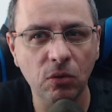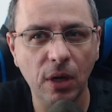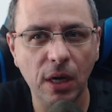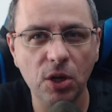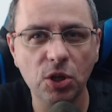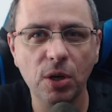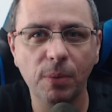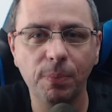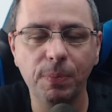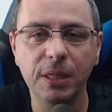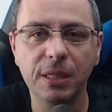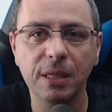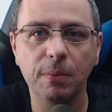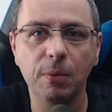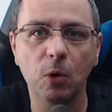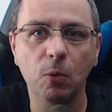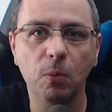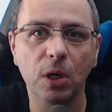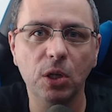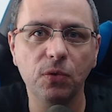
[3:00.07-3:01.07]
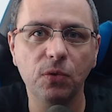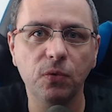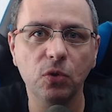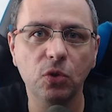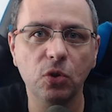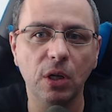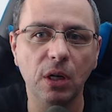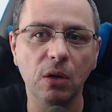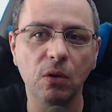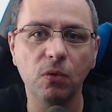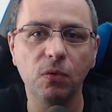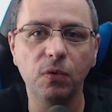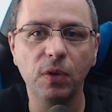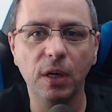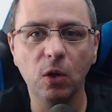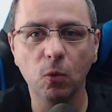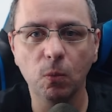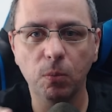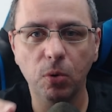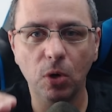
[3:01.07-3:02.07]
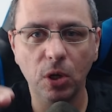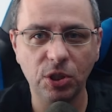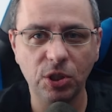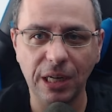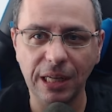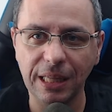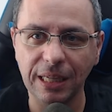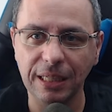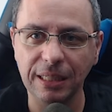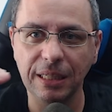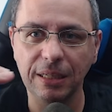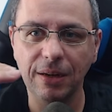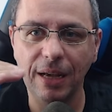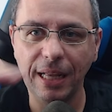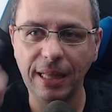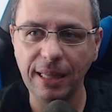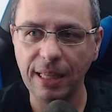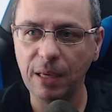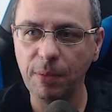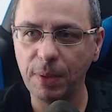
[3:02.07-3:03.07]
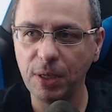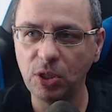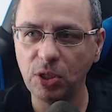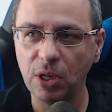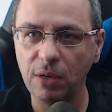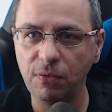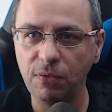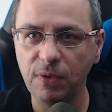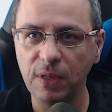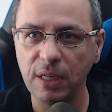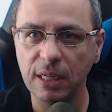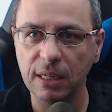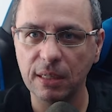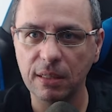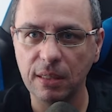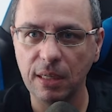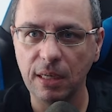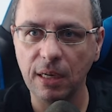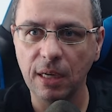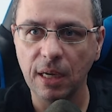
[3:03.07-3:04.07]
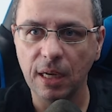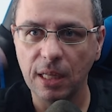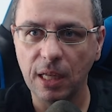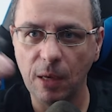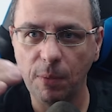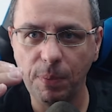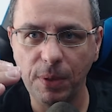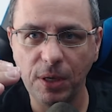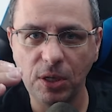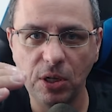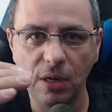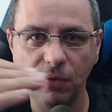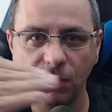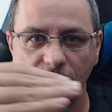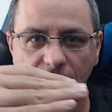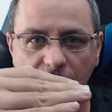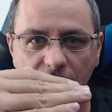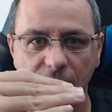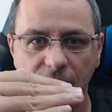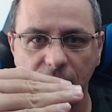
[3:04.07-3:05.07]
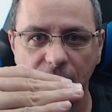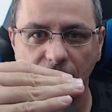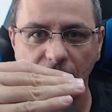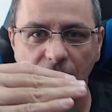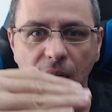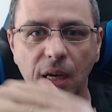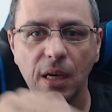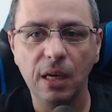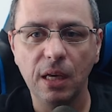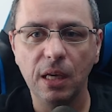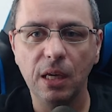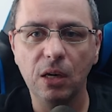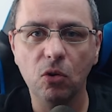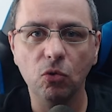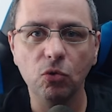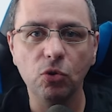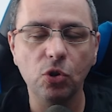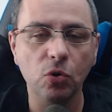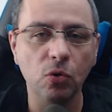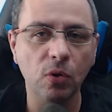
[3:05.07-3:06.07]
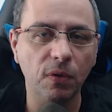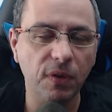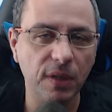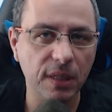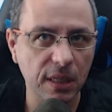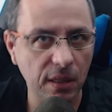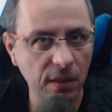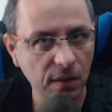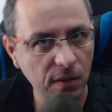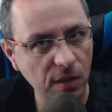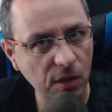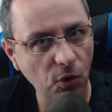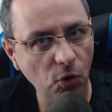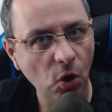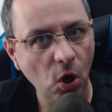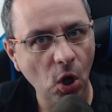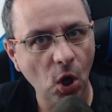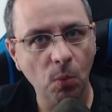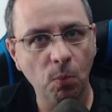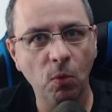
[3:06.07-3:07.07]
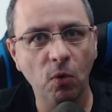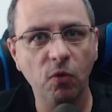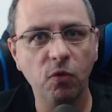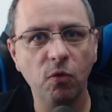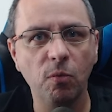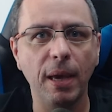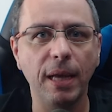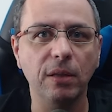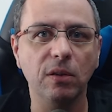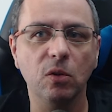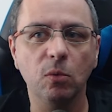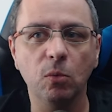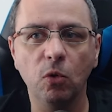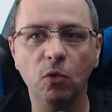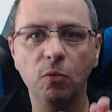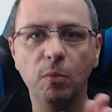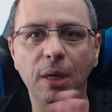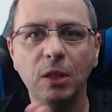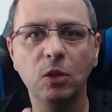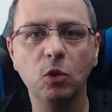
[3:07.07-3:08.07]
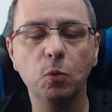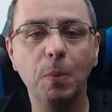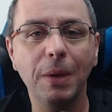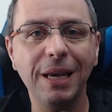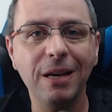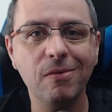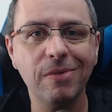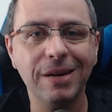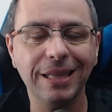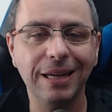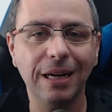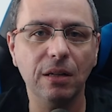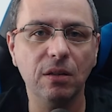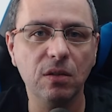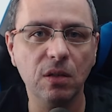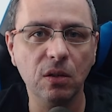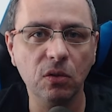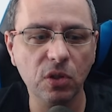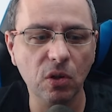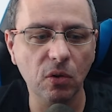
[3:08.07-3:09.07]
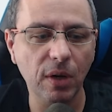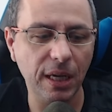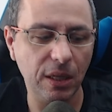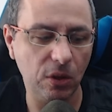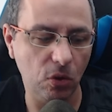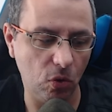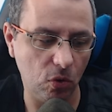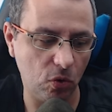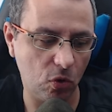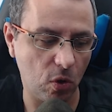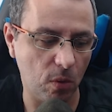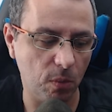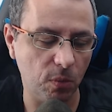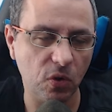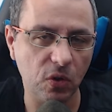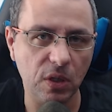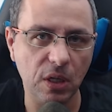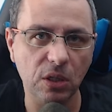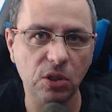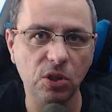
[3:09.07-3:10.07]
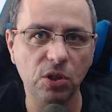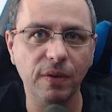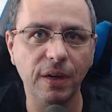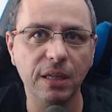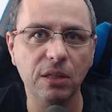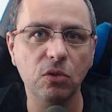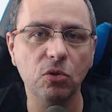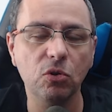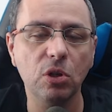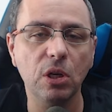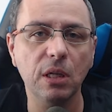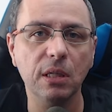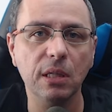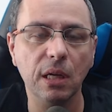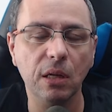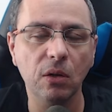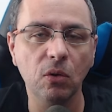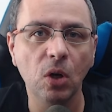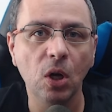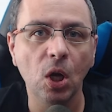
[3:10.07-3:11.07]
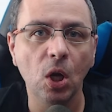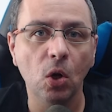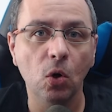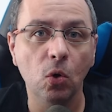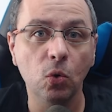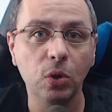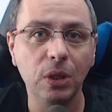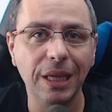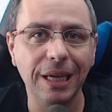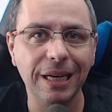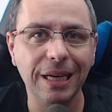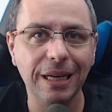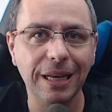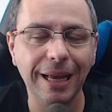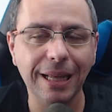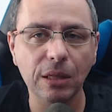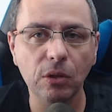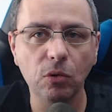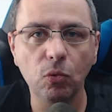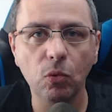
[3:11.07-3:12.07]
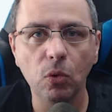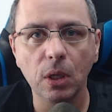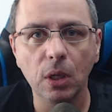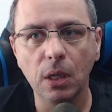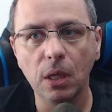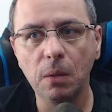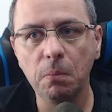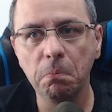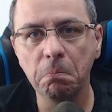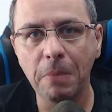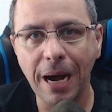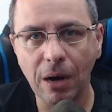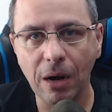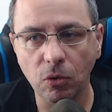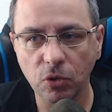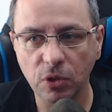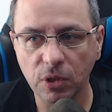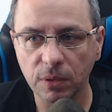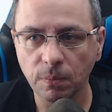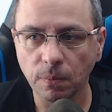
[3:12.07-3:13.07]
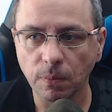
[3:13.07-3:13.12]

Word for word: quem já percebeu o bot funcionando, vê que o bot ele tá andando ré, de repente ele vira assim, de repente ele vira assim e continua fazendo seu movimento. São movimentos bem quadrados, não são redondos como se você estivesse utilizando o teclado e mouse.